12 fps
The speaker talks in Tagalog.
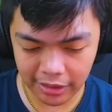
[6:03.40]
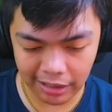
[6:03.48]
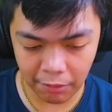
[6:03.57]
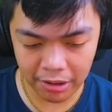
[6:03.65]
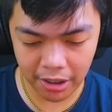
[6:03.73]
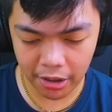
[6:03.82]

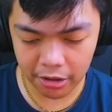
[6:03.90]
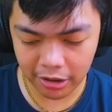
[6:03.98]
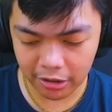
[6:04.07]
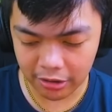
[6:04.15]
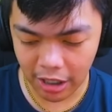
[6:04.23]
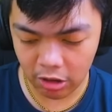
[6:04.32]
Dalawa na kayo.
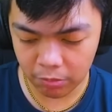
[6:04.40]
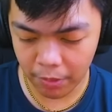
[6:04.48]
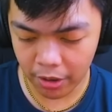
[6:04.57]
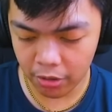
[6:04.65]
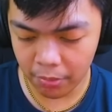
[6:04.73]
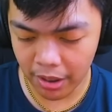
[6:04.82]
Natatakot pa
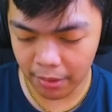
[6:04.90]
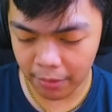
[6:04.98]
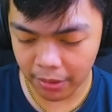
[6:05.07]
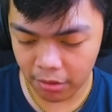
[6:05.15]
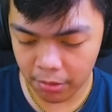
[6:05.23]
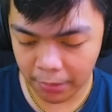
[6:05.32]
kayo, mga
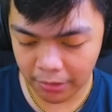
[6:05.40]
pare. Ay,